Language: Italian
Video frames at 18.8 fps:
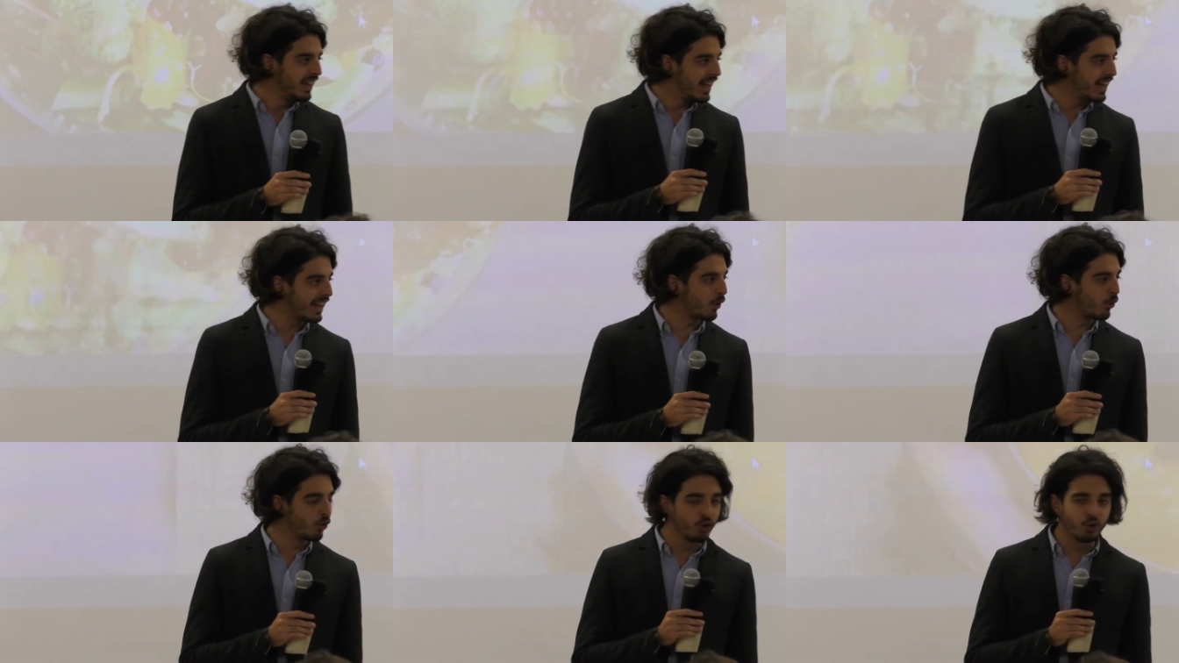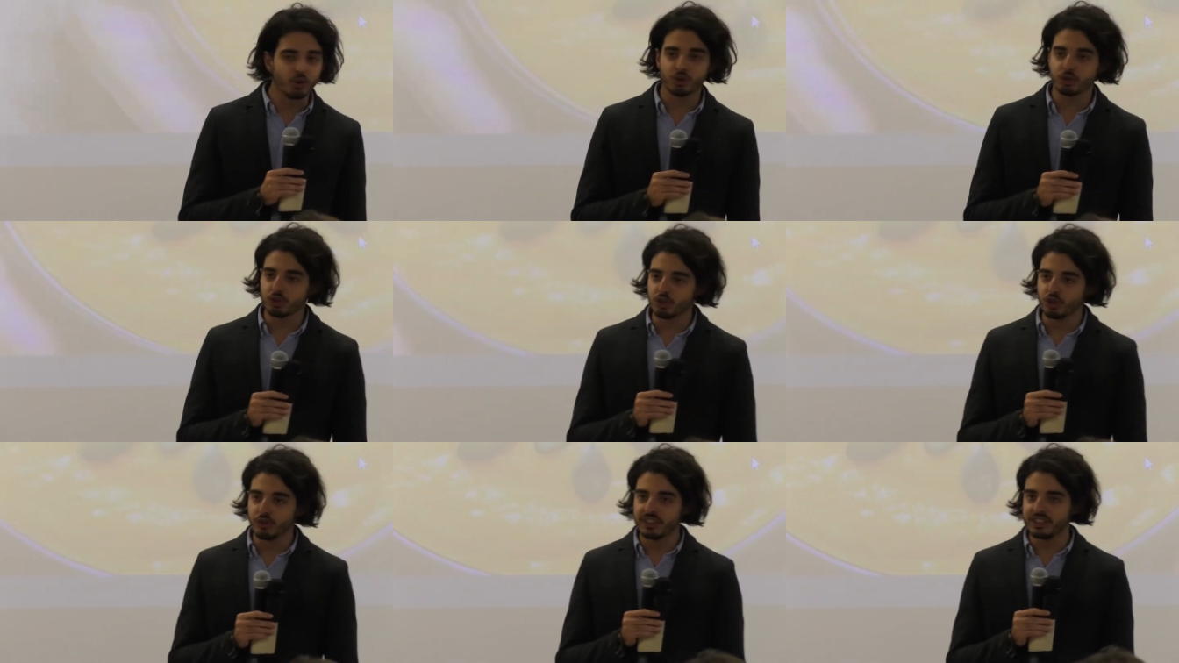era un
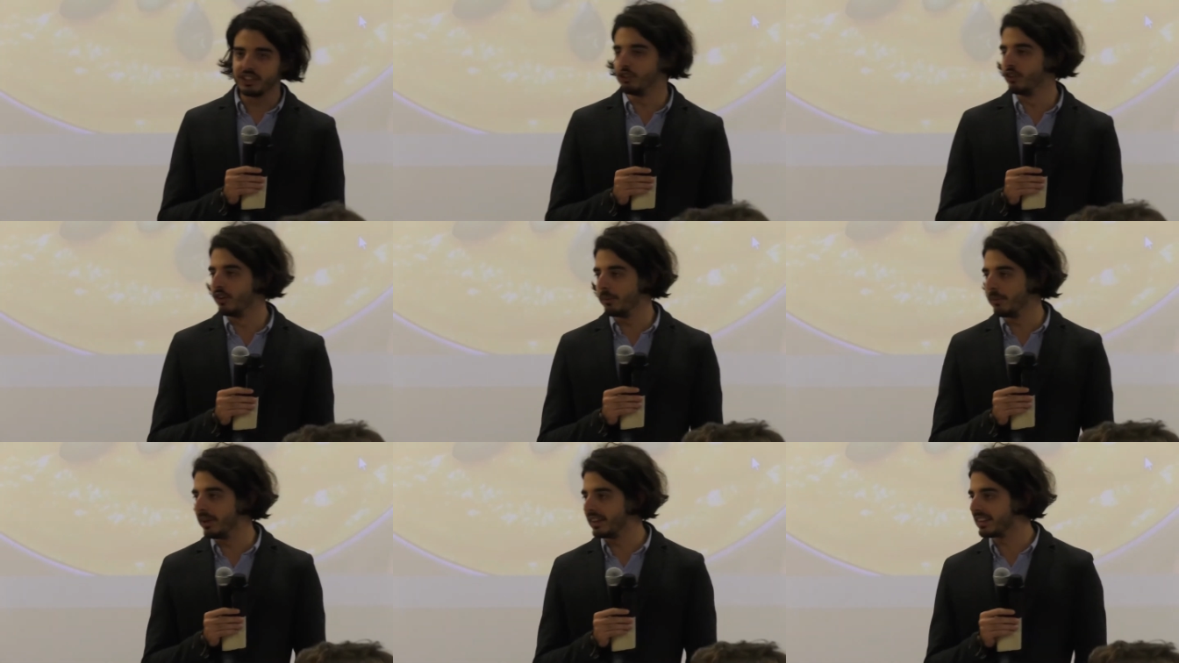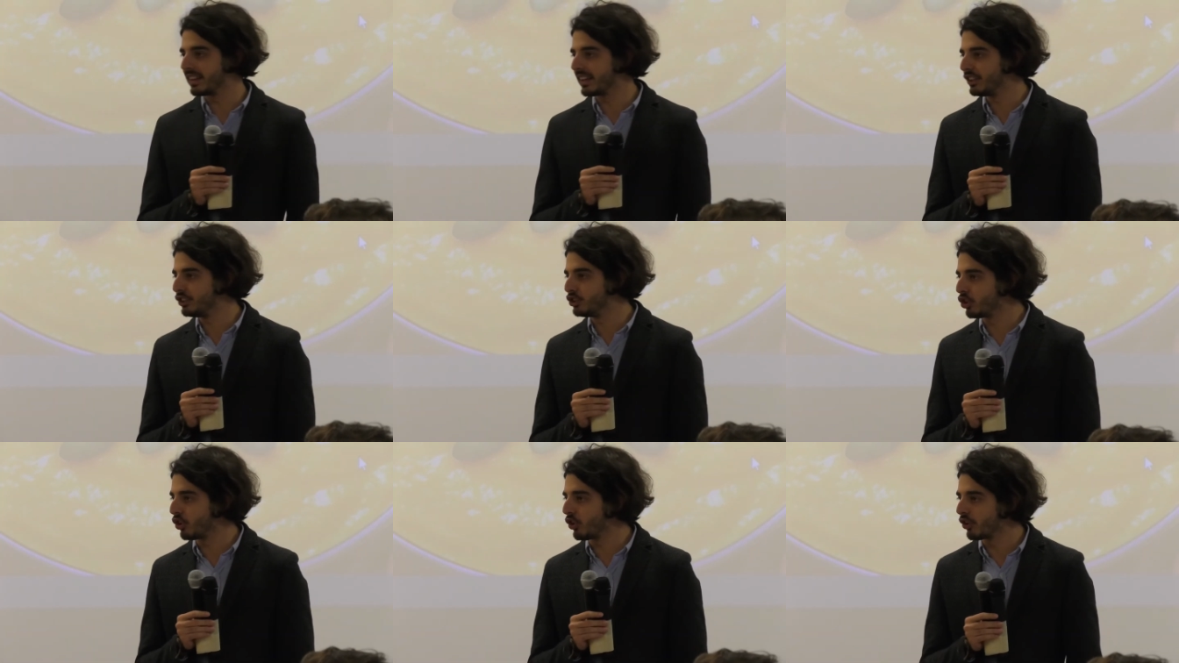corso dove ti dovevi mettere
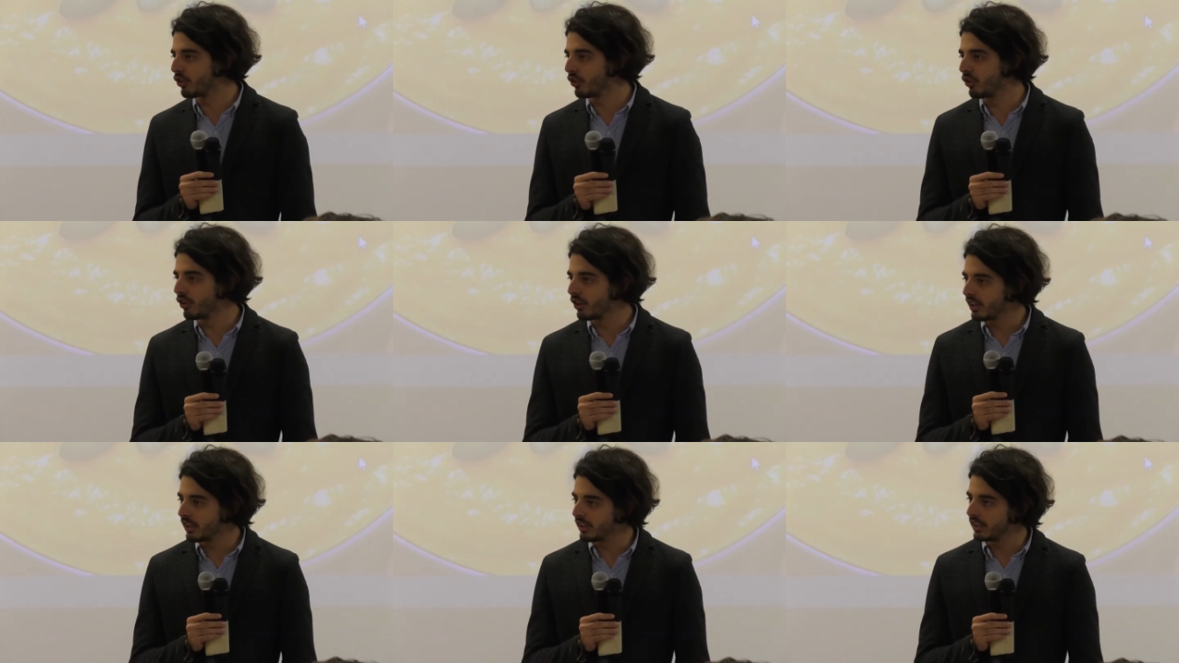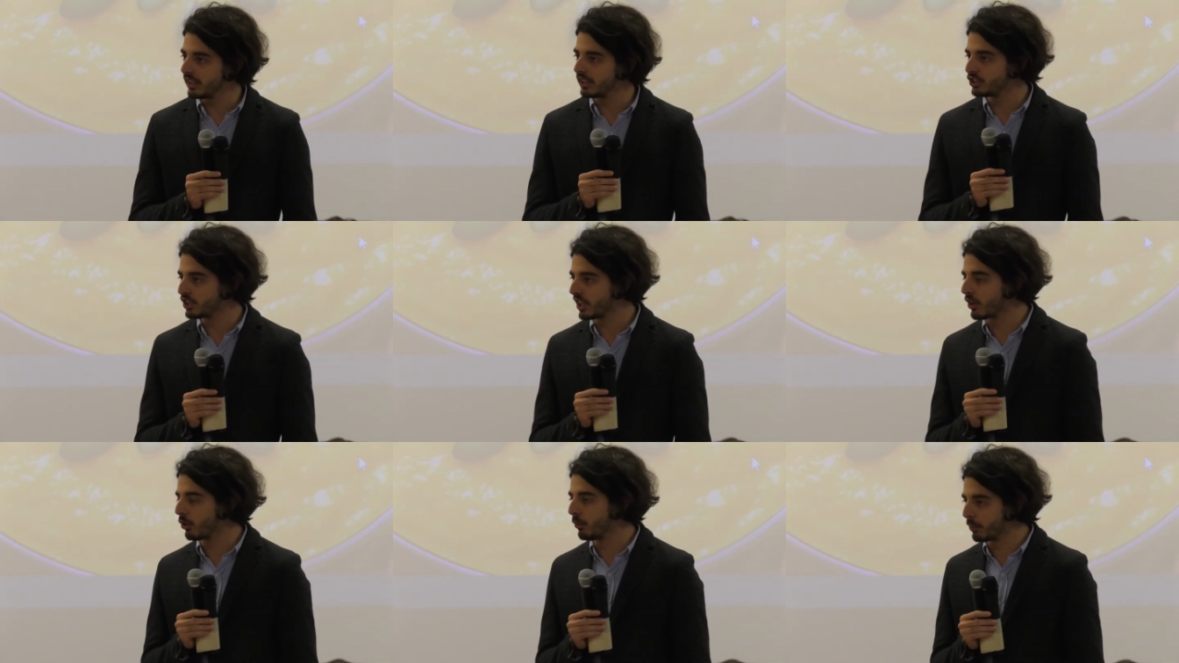in gioco e
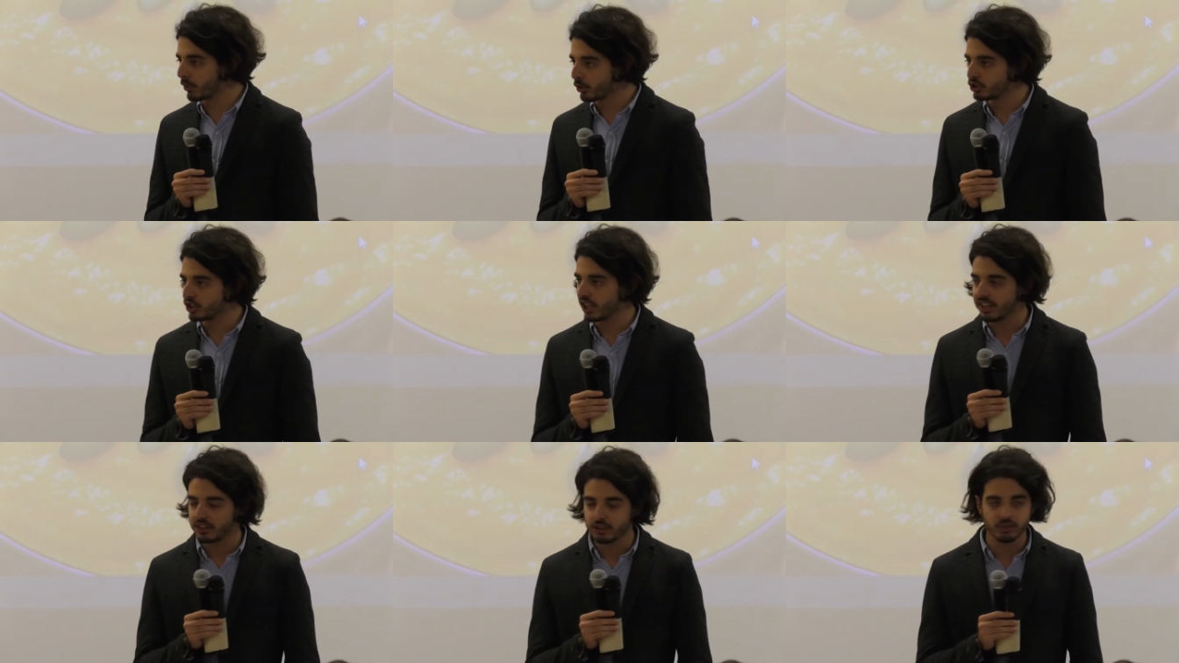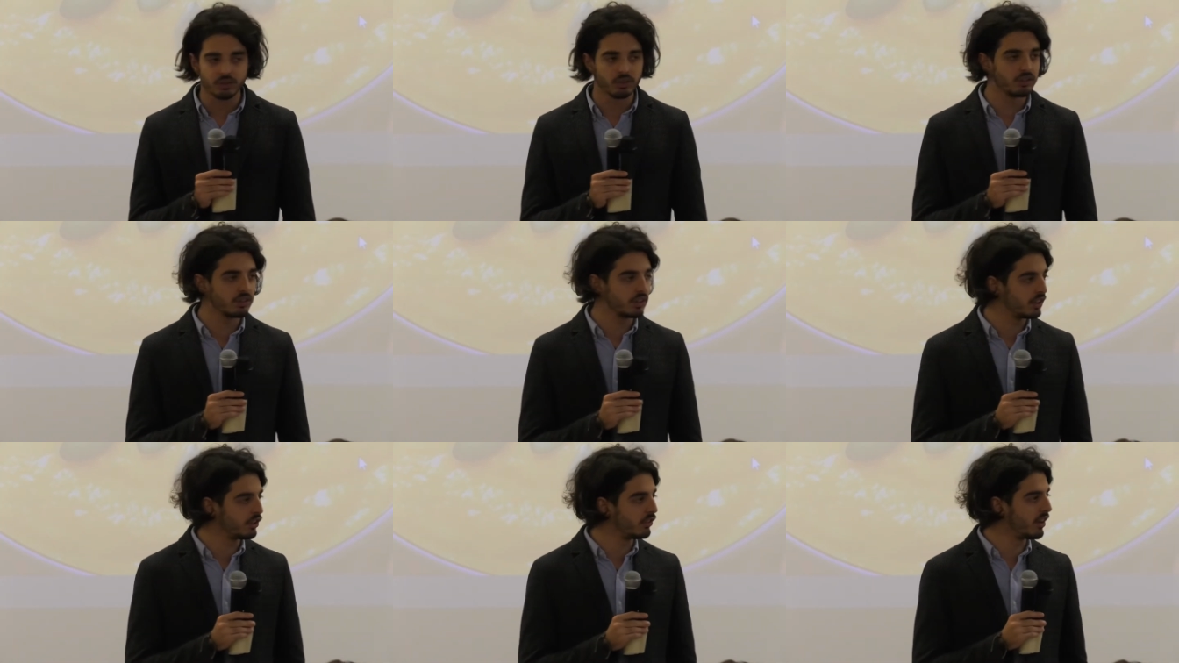c'era un
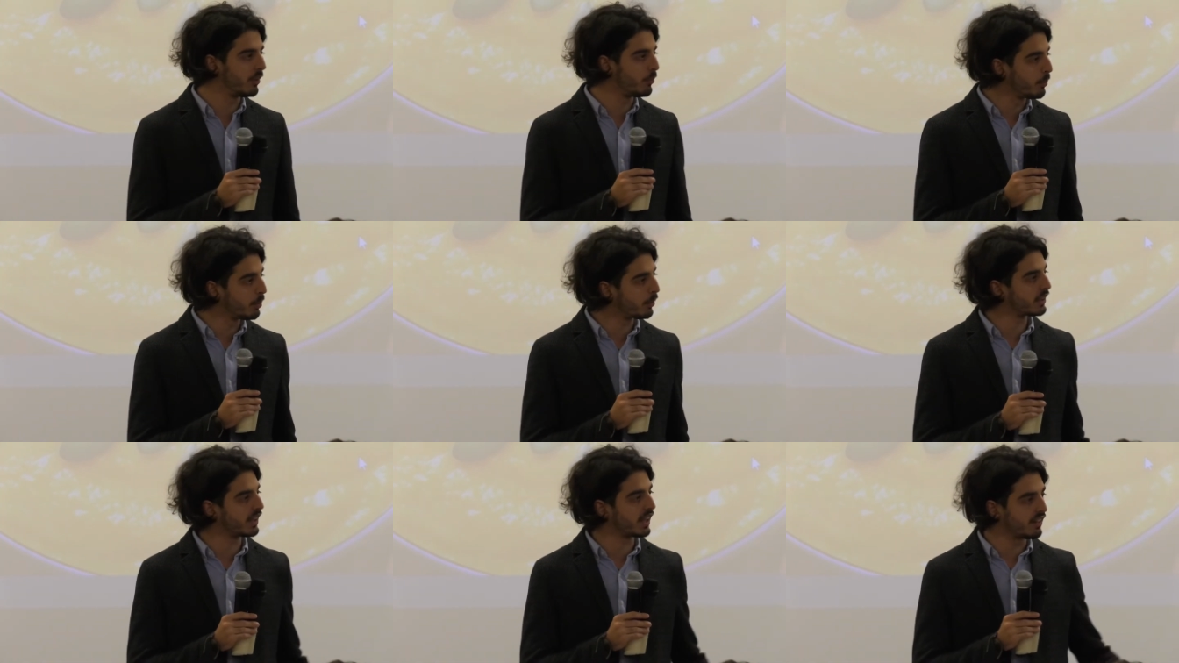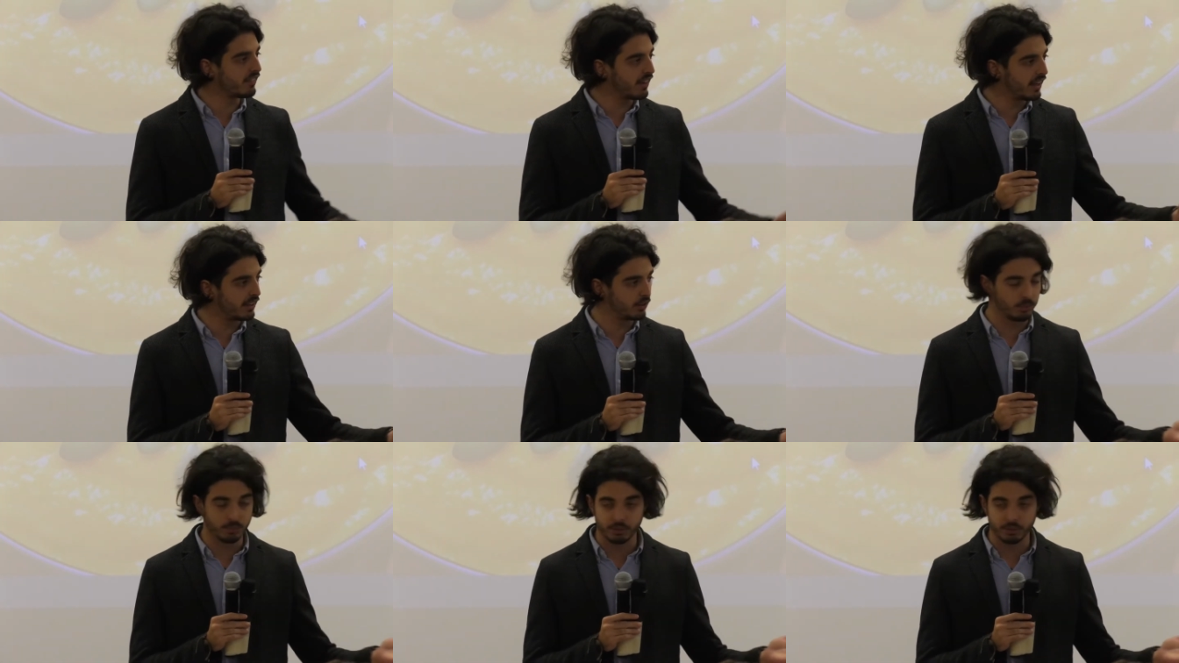progetto che dovevamo portare avanti,